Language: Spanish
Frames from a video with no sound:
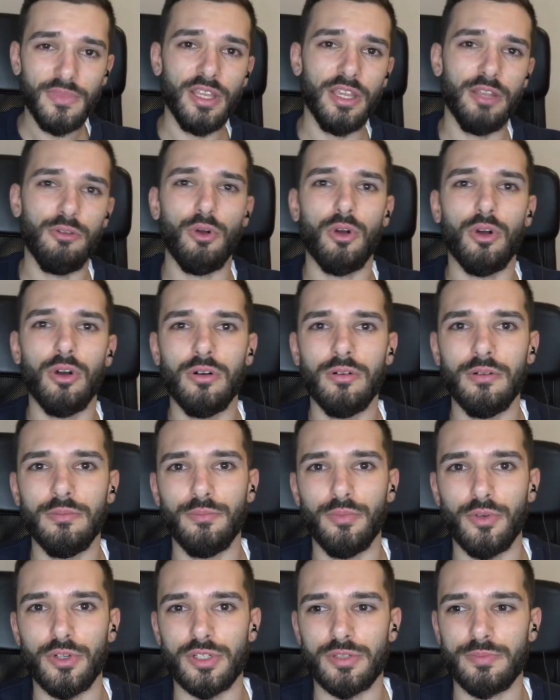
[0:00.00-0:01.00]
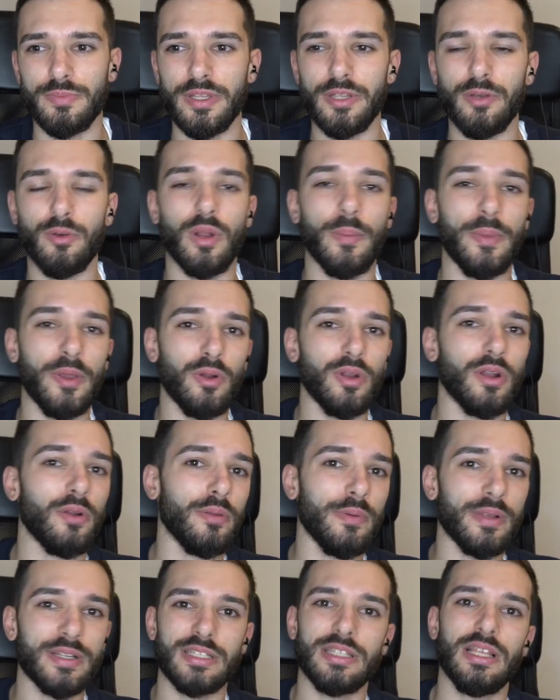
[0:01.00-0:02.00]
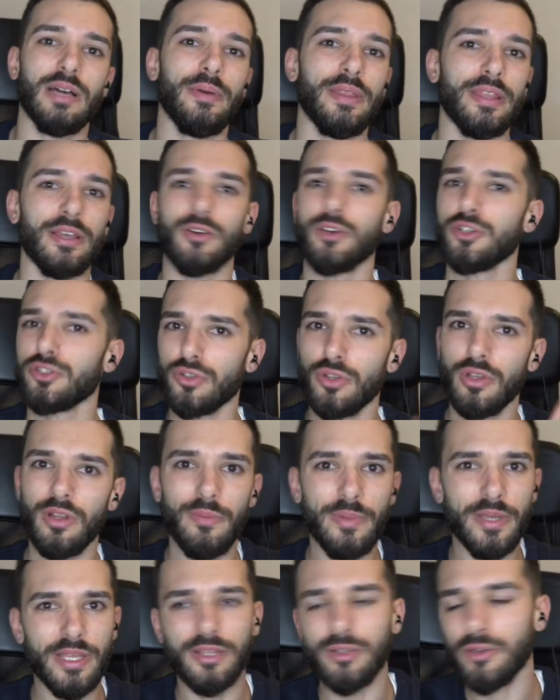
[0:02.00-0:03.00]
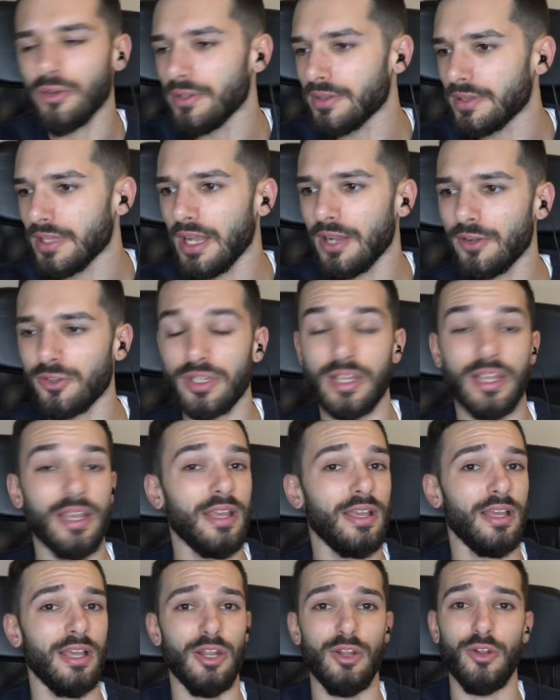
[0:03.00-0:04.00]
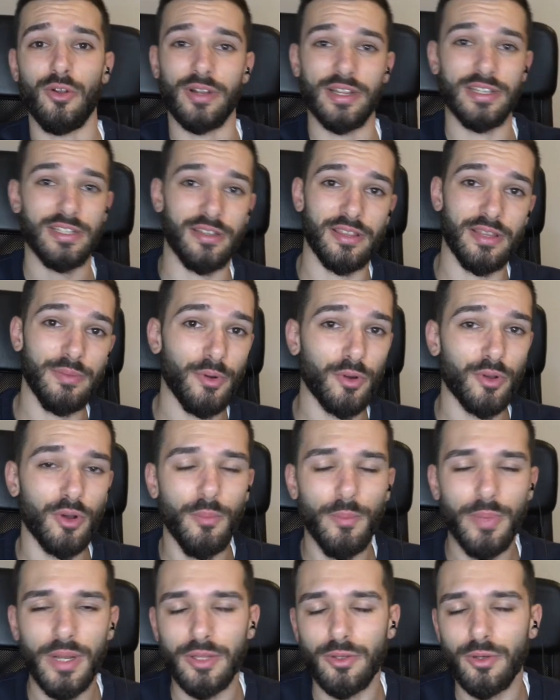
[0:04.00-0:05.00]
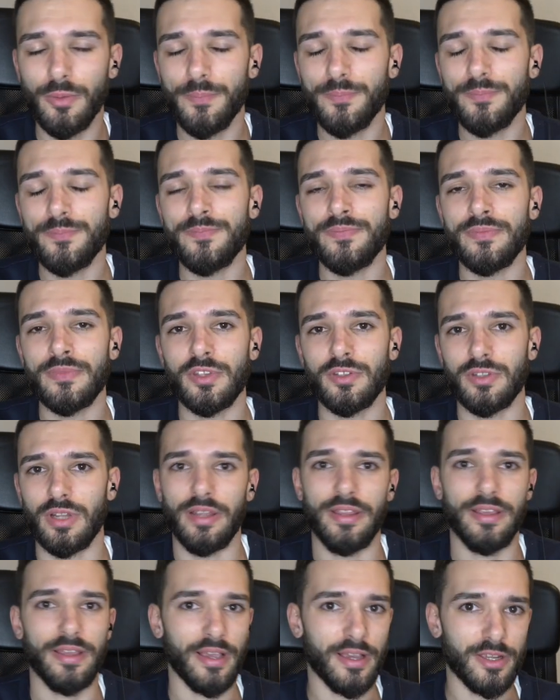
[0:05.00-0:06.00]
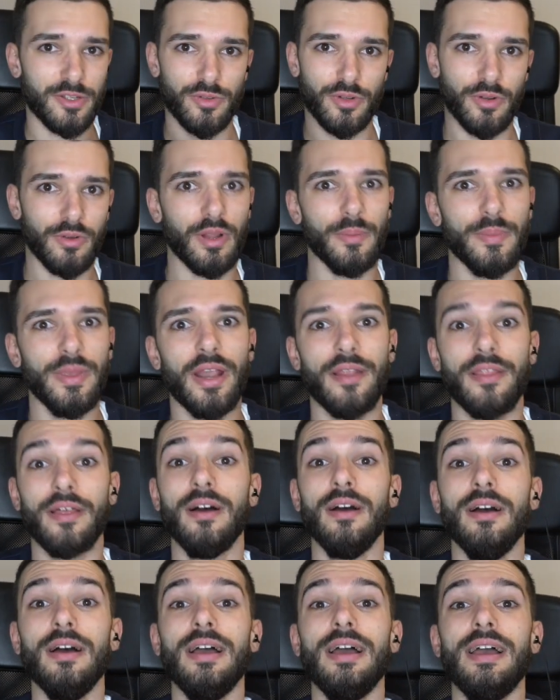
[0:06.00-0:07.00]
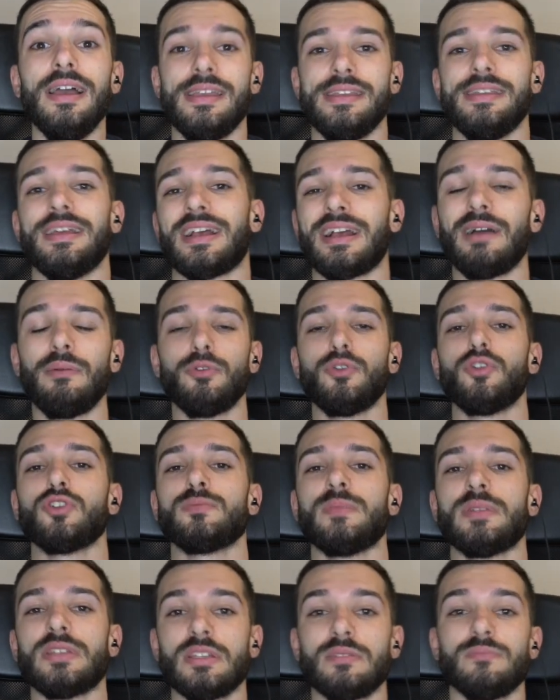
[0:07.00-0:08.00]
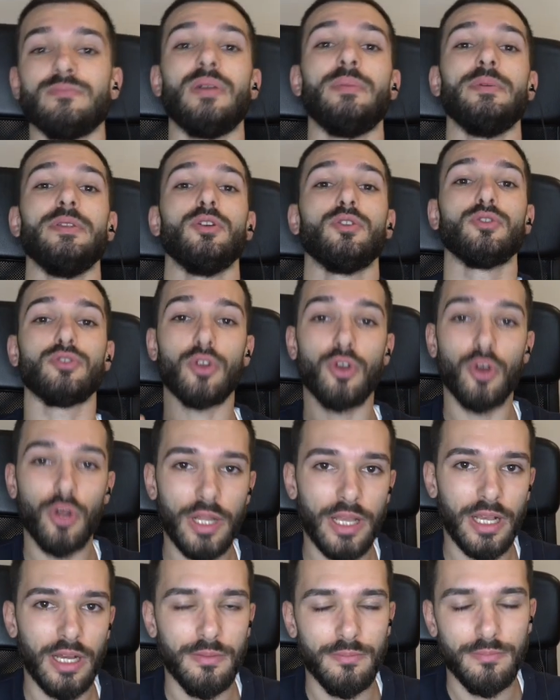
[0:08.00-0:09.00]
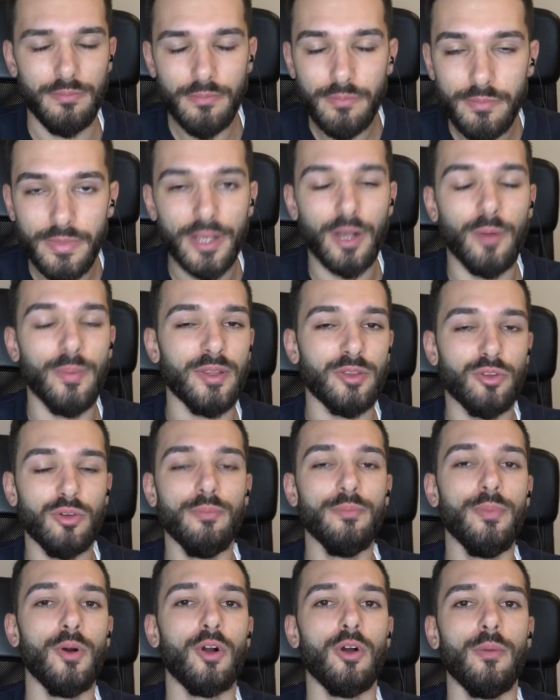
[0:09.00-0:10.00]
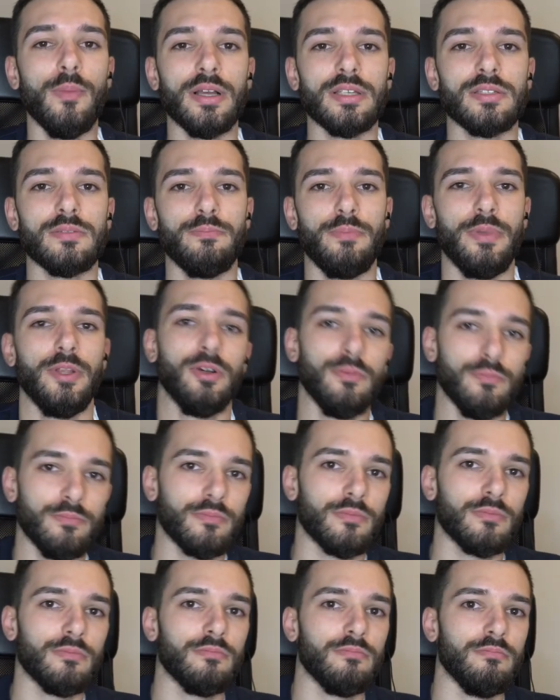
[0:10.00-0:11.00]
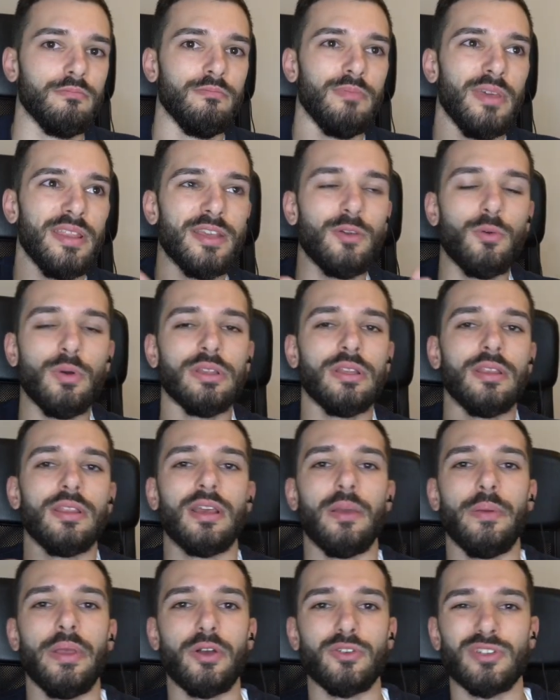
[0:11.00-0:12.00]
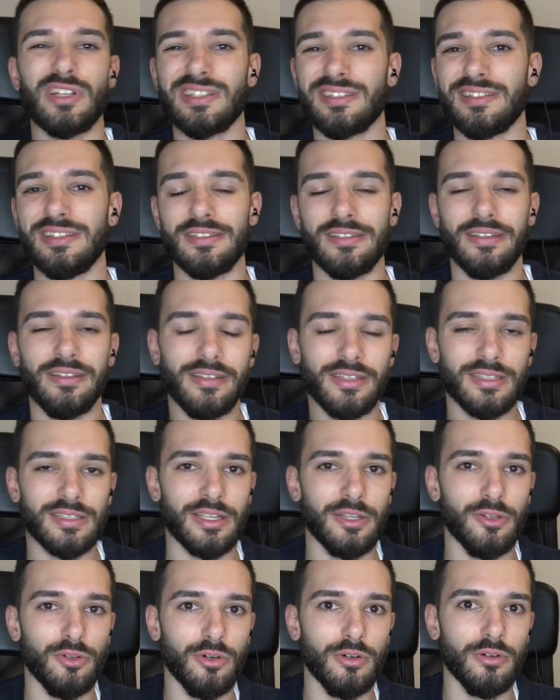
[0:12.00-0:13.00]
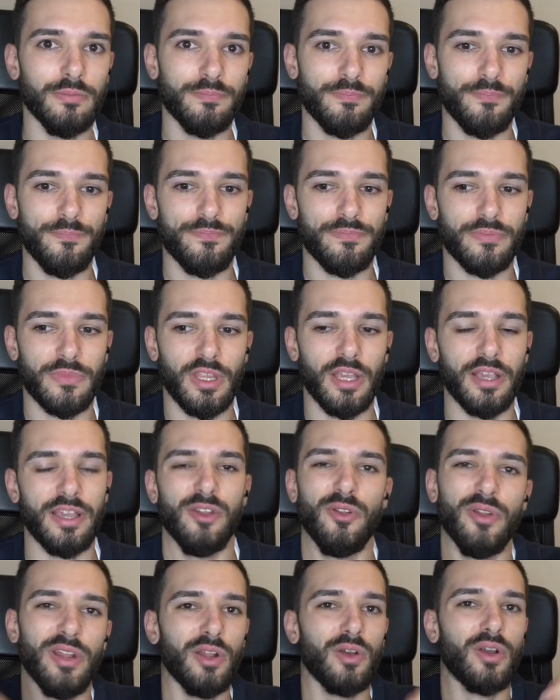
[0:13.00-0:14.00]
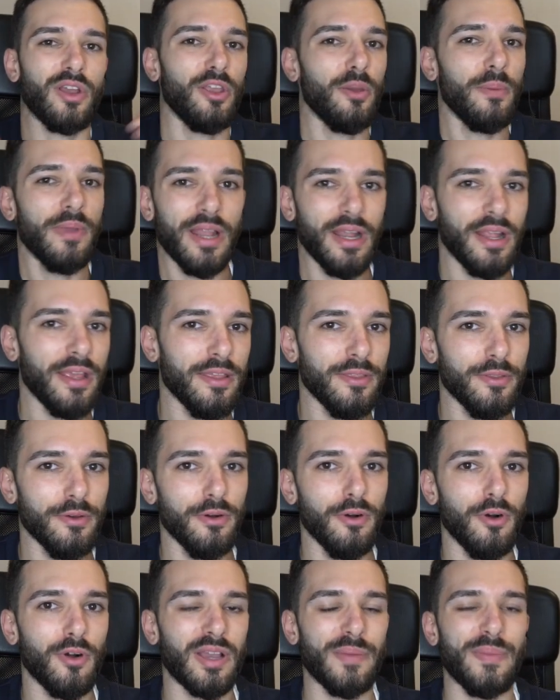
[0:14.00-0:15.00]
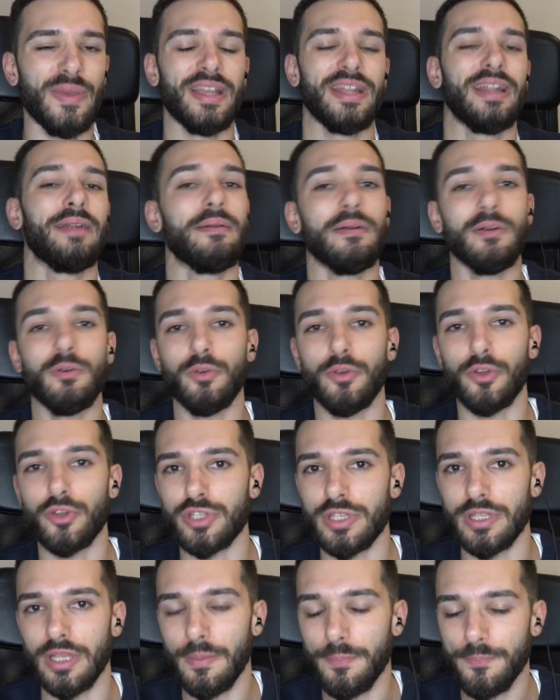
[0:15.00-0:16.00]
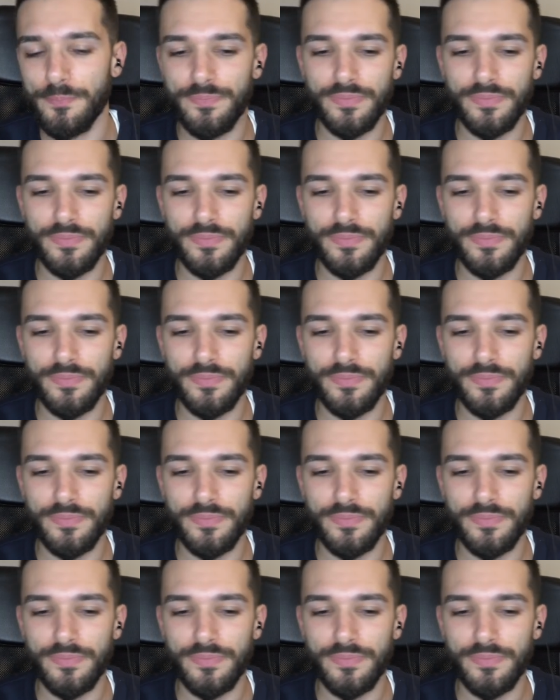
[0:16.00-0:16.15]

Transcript: Y luego pues vino un amigo de la universidad, me dijo esto del Bitcoin, tal, no sé qué, lo rechacé por completo, o sea, dije que esto era una mierda, y al cabo de unos meses me vino otro colega, me comentó un poco más, pero me di cuenta de que había cosas distintas que no, que no era lo que yo había leído o que me generaban curiosidad.